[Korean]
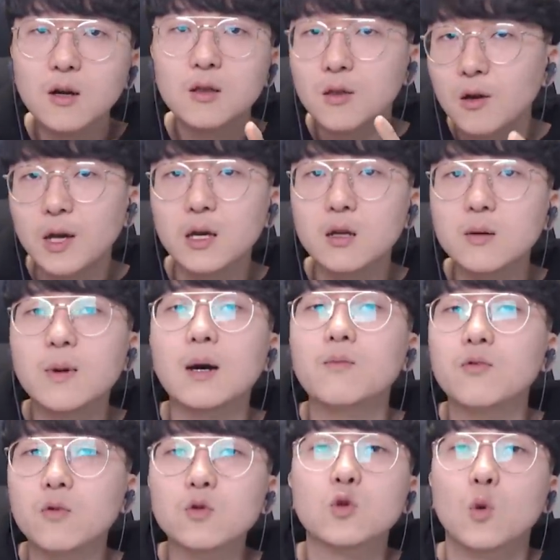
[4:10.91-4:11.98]
너의 이름
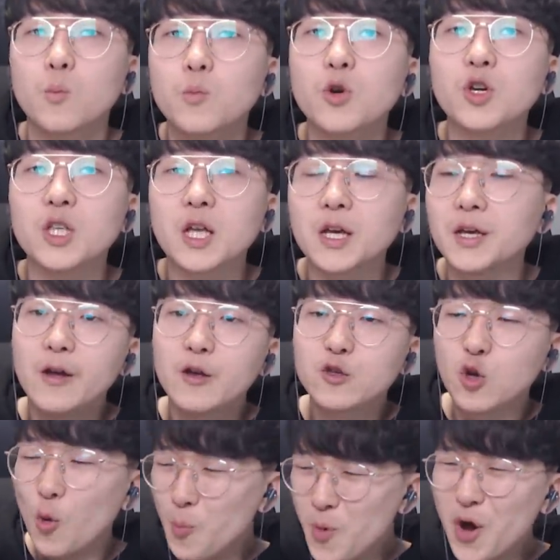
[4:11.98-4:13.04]
앞으로 좀묘기다
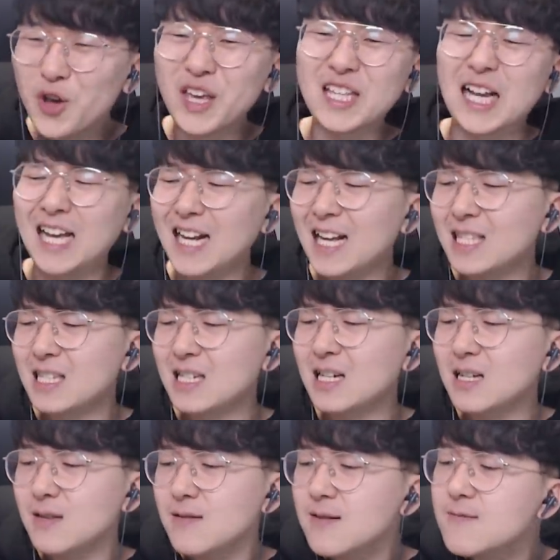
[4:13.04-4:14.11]
좀묘기 사라져
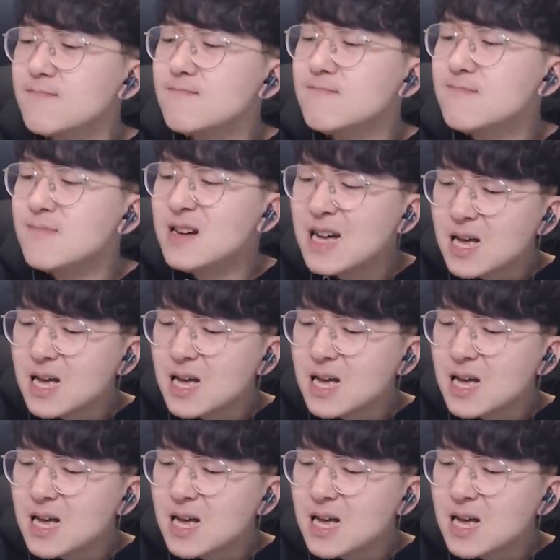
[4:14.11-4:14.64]
임마